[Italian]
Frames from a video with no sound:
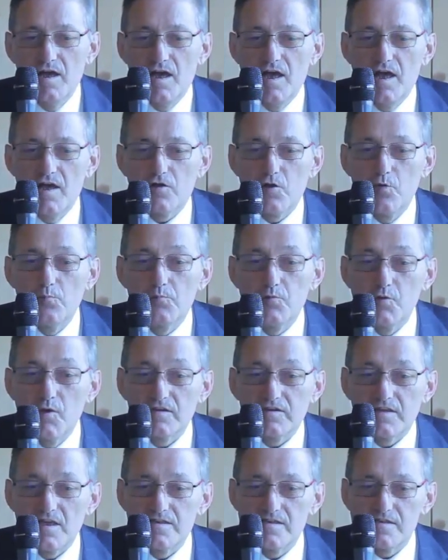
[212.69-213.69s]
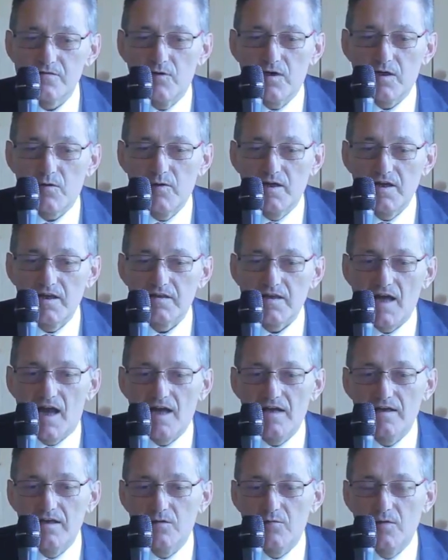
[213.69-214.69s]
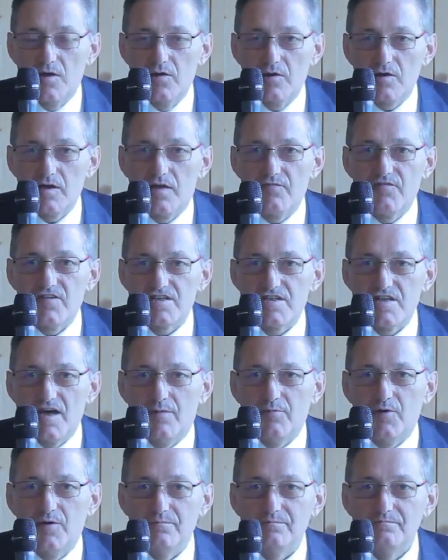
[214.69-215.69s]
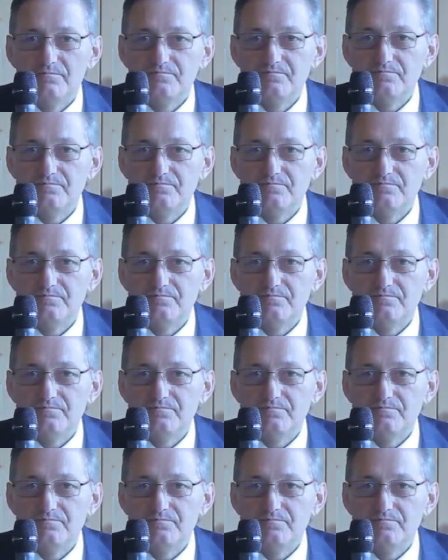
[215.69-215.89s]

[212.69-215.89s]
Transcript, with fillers: e con più attenzione e qualità in quello che facciamo.